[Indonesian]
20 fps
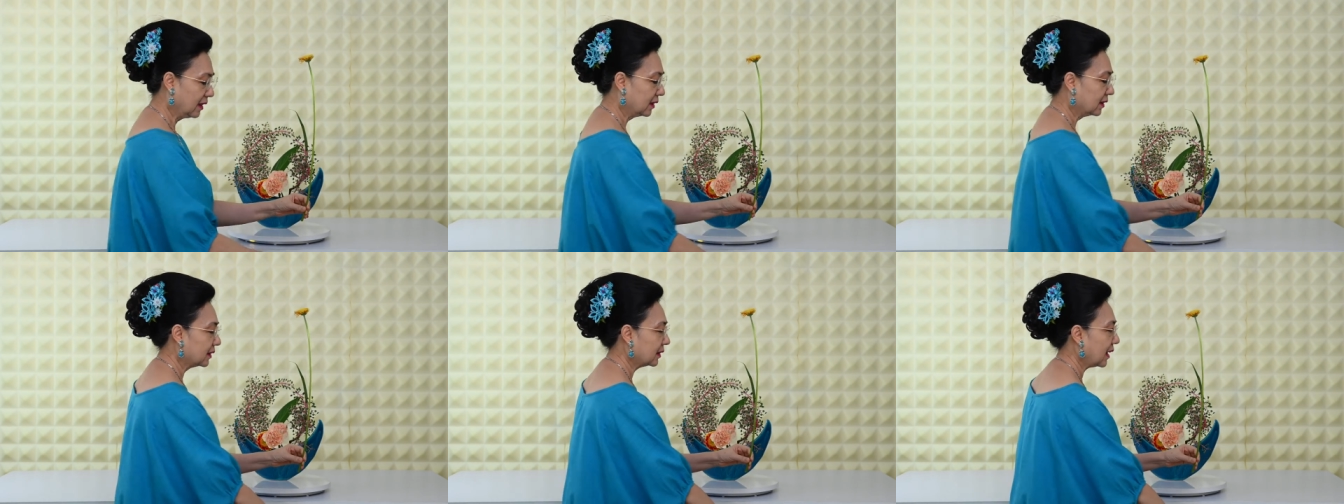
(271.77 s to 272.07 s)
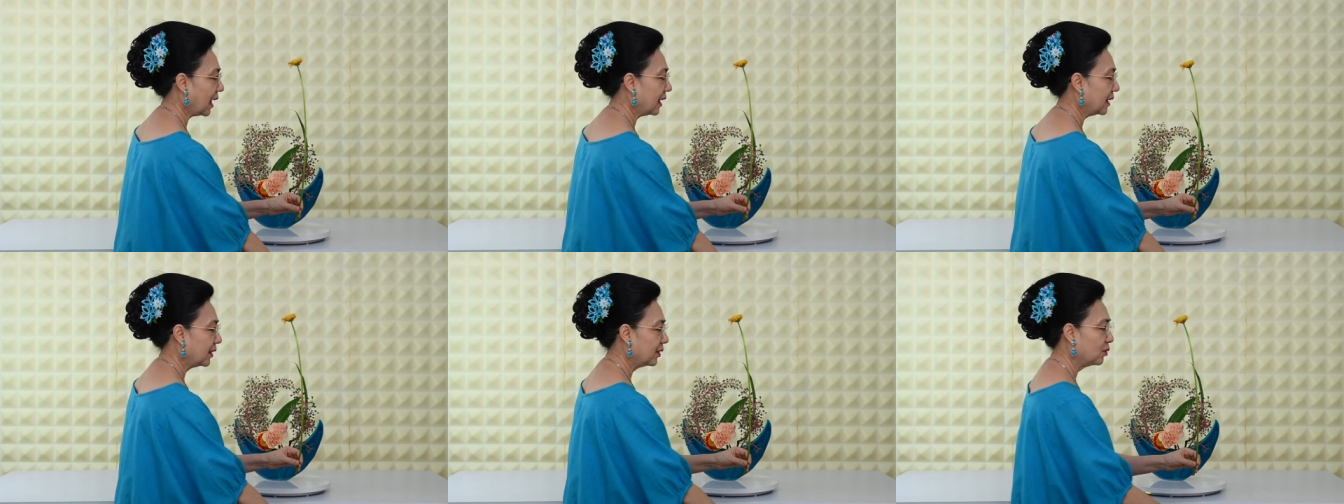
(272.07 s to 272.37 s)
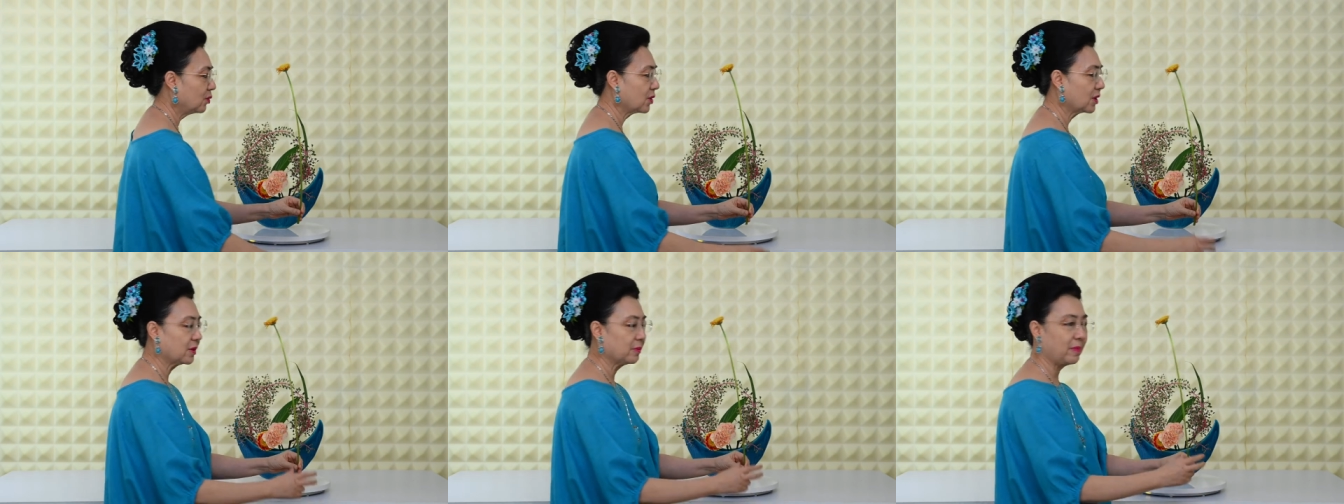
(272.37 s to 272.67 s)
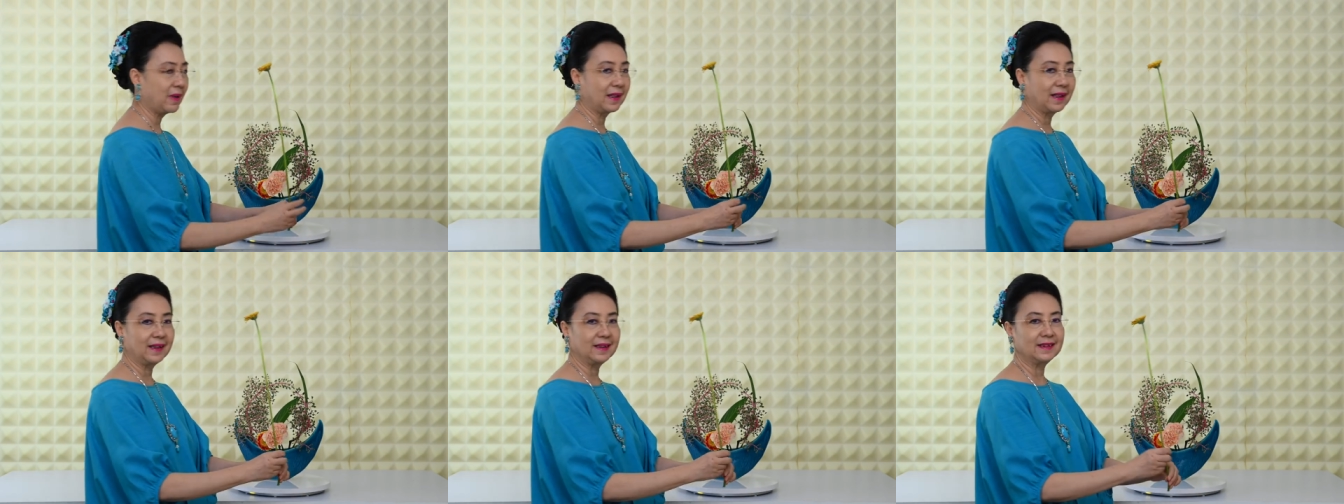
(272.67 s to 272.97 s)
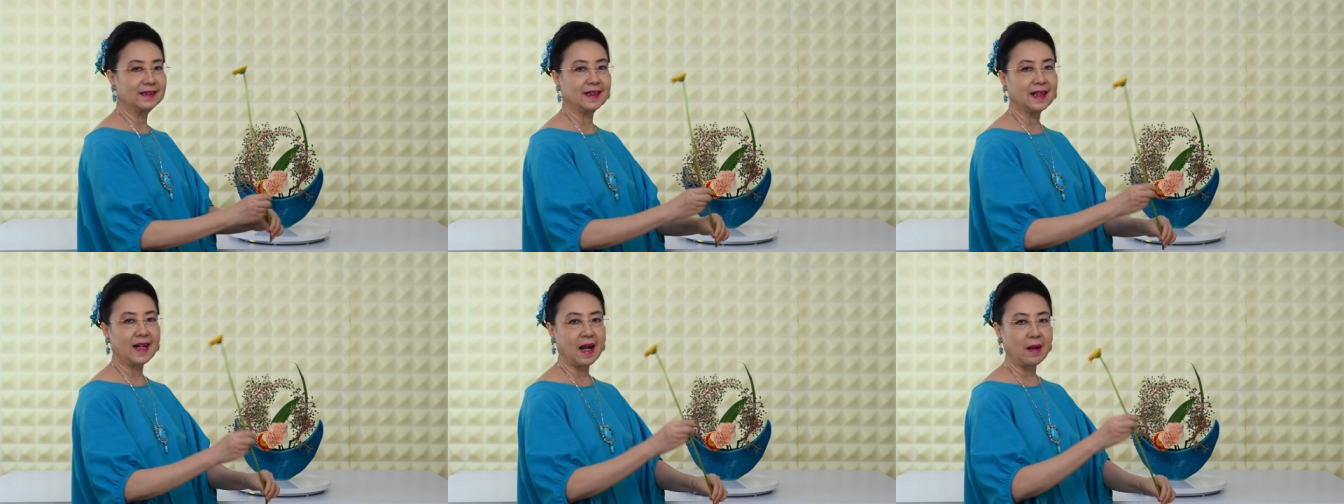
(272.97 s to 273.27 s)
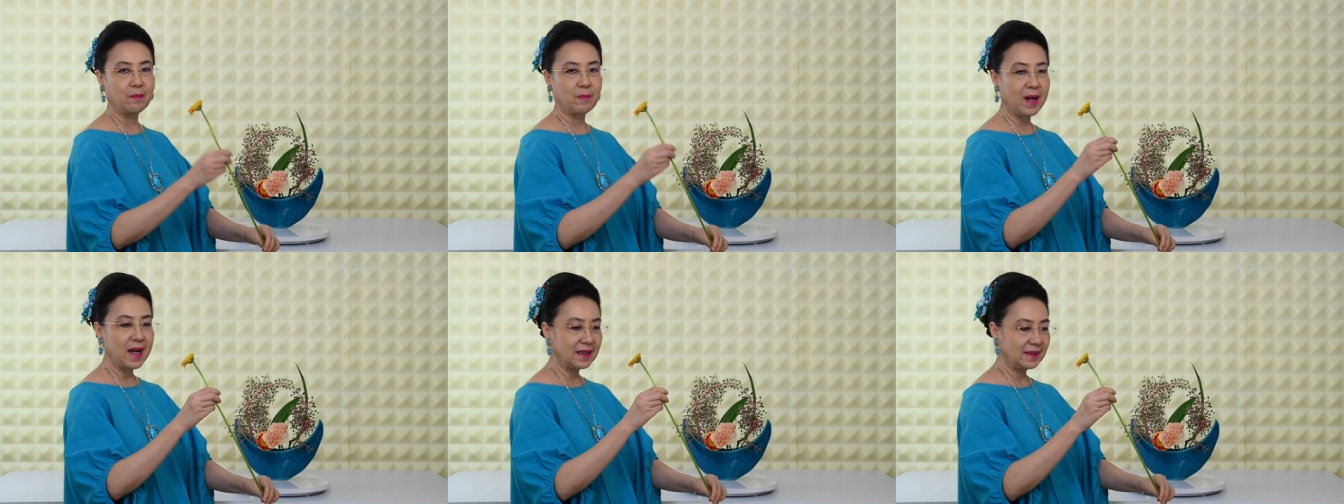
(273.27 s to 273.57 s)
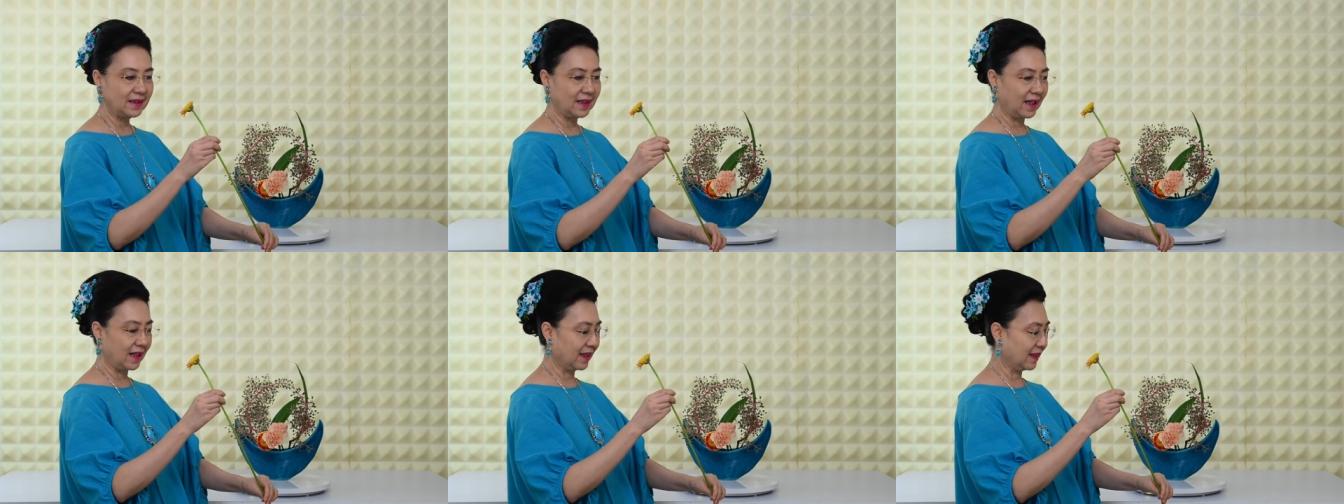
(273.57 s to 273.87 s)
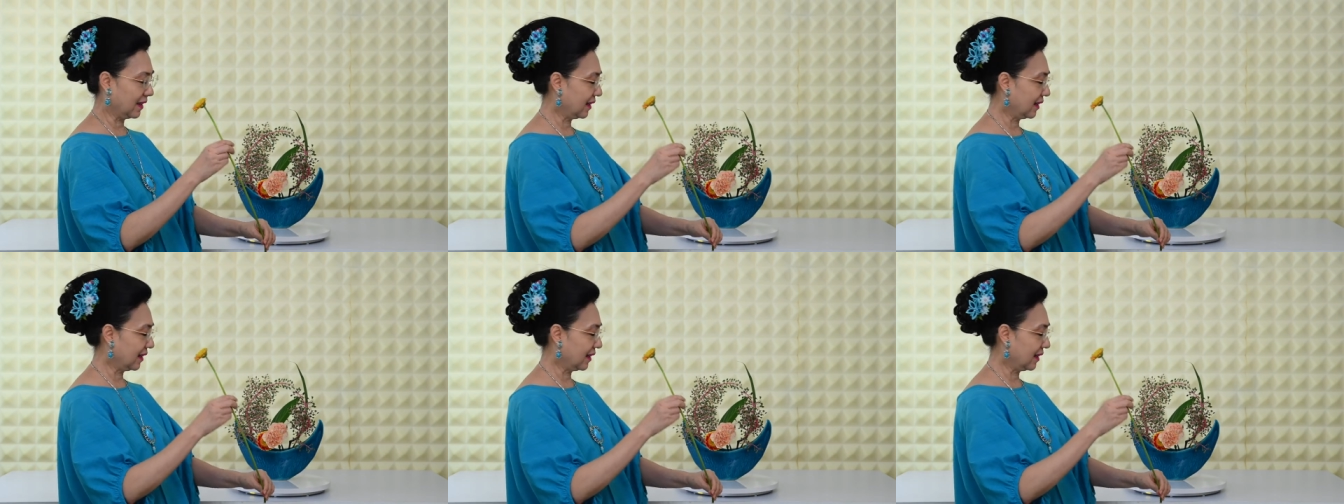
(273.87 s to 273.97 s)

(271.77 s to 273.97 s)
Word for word: sekaligus sebagai dramanya